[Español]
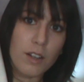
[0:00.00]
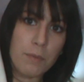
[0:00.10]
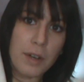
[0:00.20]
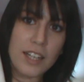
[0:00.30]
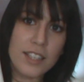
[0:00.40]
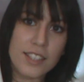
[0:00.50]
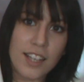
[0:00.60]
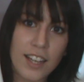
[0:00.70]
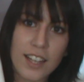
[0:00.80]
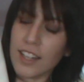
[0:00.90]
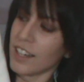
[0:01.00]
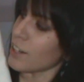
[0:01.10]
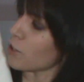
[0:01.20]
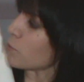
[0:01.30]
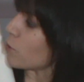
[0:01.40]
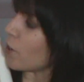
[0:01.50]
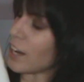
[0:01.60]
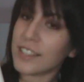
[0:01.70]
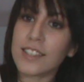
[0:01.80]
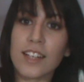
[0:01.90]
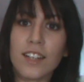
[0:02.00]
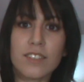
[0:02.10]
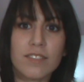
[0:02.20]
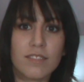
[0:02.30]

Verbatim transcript: ¿vale? se quedaría como así